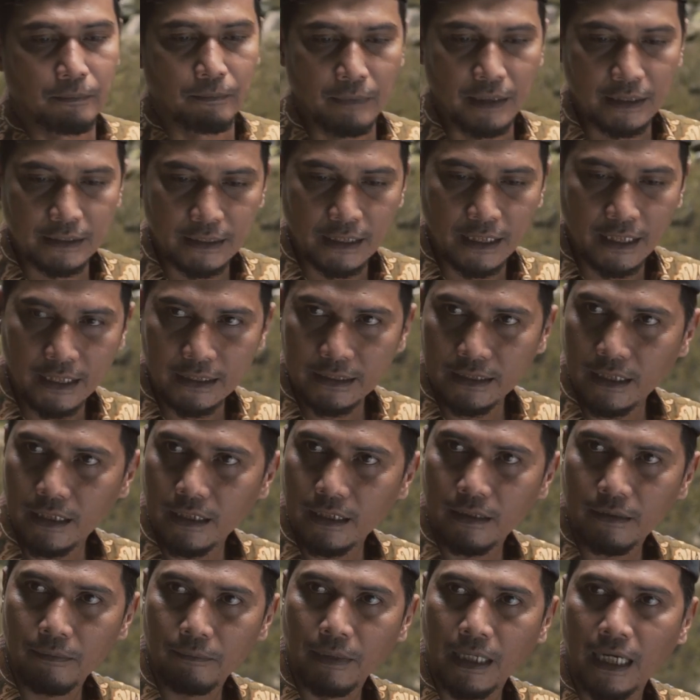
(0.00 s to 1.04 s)

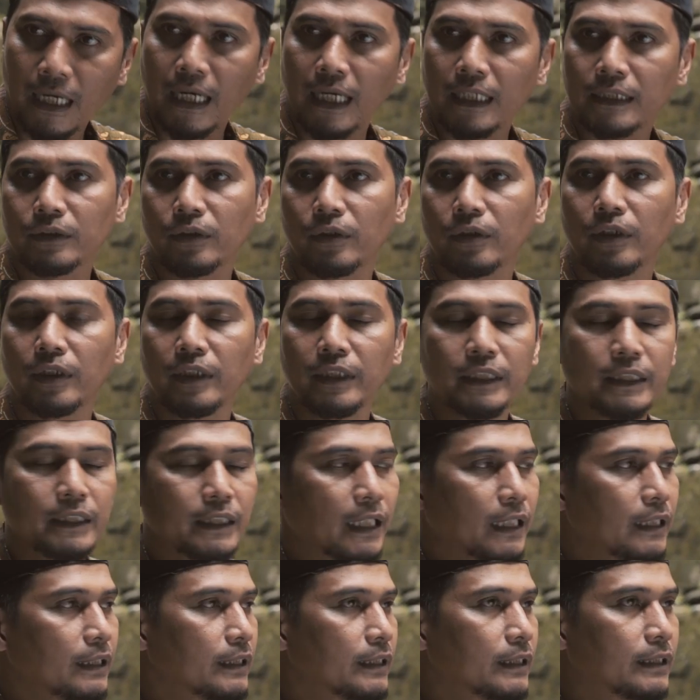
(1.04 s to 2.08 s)
Masalahnya Mbah Karsono ini
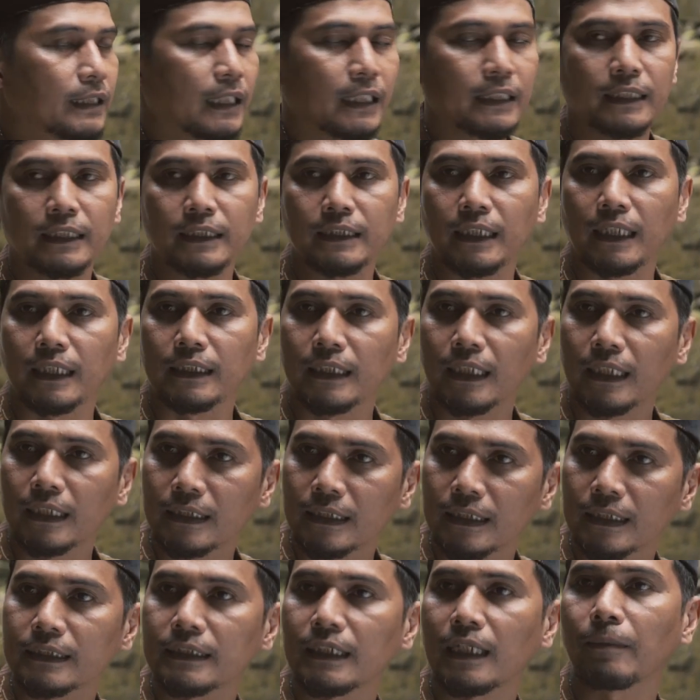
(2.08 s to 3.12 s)
kan tidak terdata
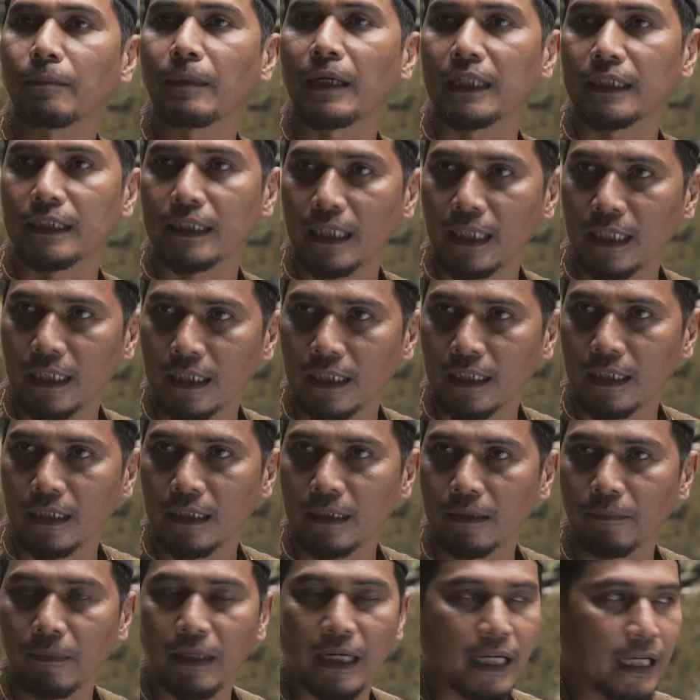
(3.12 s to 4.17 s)
di kecamatan.
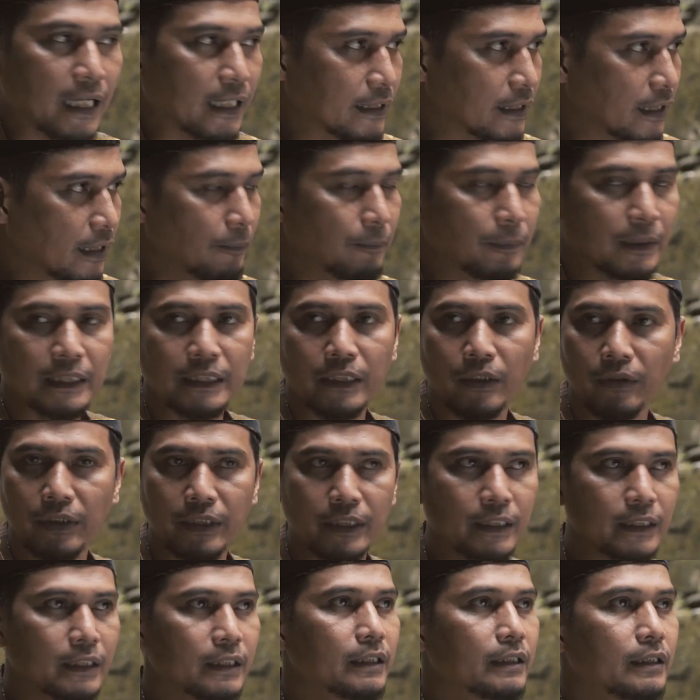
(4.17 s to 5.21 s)
Makanya beliau
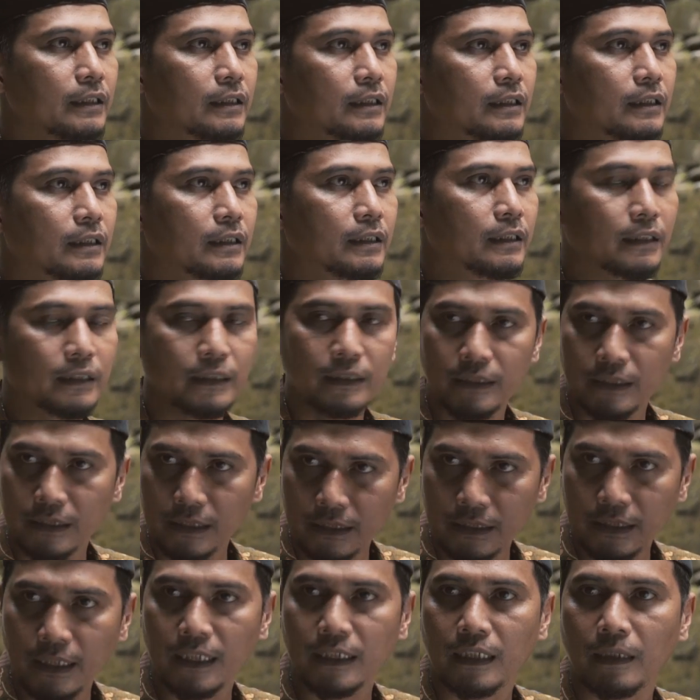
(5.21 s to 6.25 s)
ini
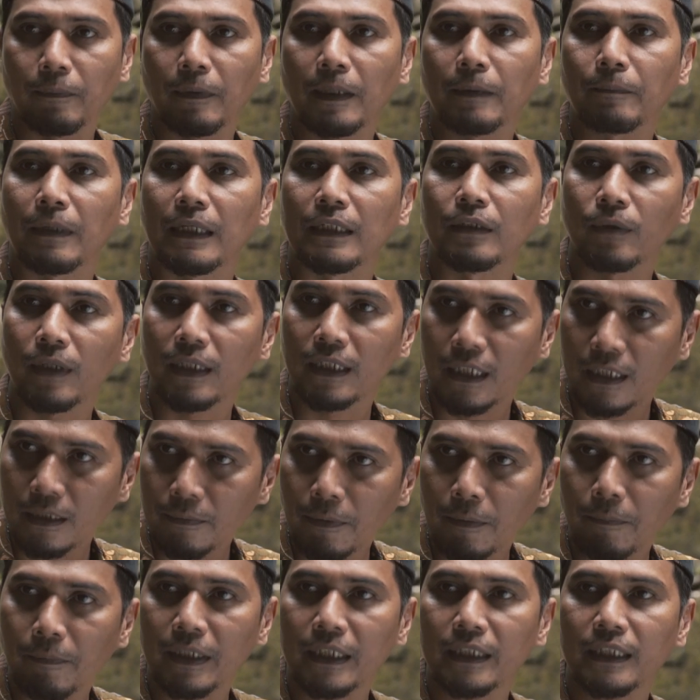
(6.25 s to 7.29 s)
tidak dapat bantuan dari
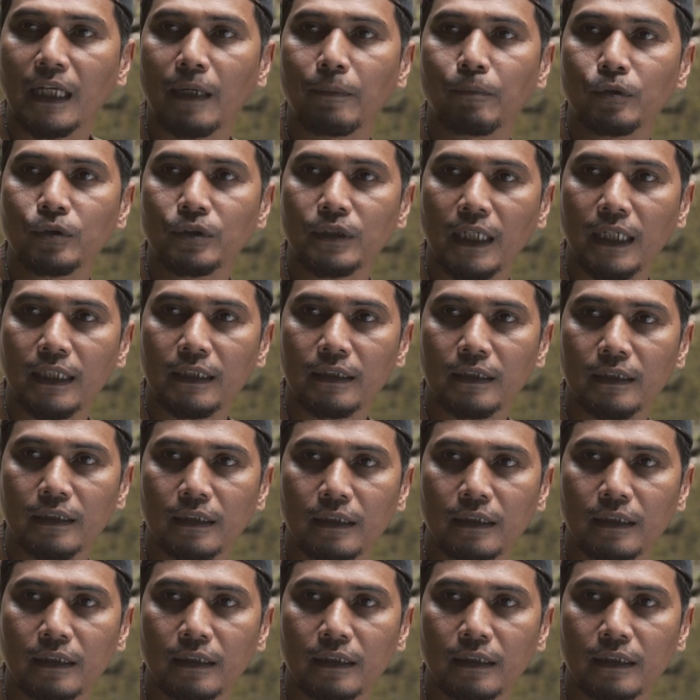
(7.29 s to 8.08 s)
pemerintah pusat.